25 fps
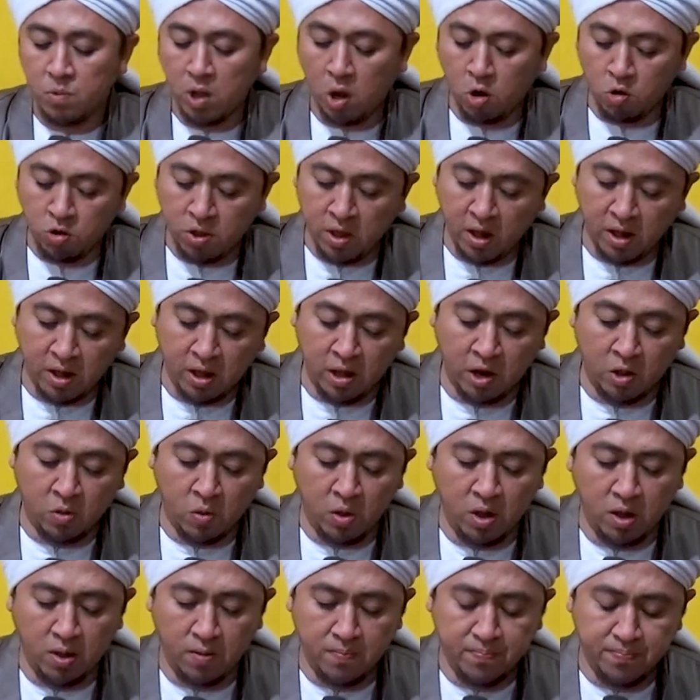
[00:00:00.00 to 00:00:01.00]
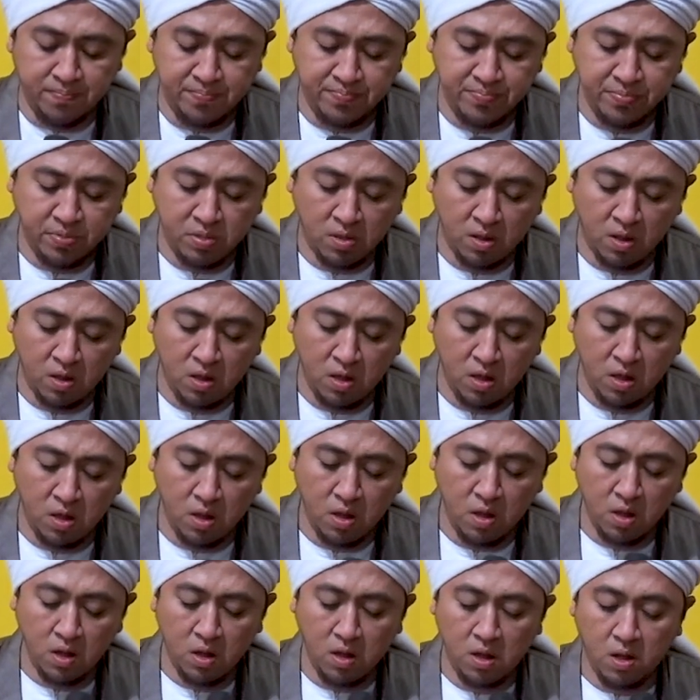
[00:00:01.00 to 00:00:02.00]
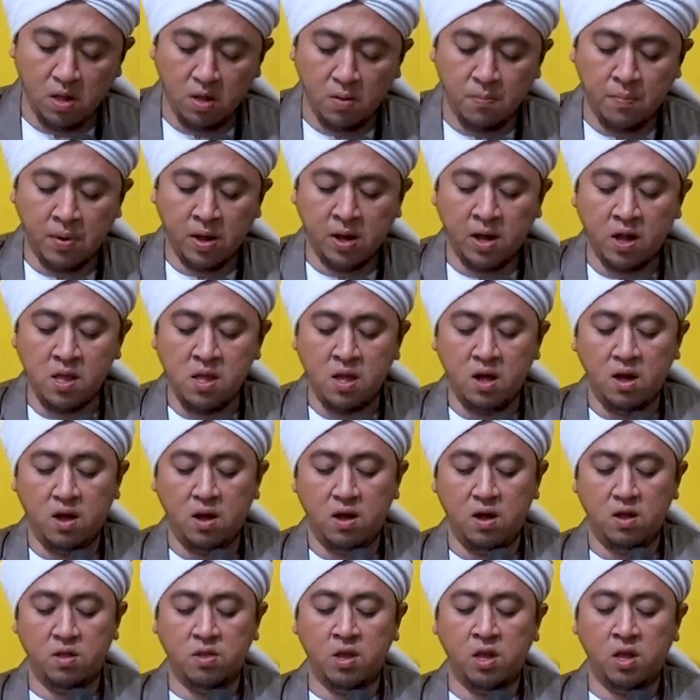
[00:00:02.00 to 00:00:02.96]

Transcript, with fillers: Harus yakin itu ya. Makanya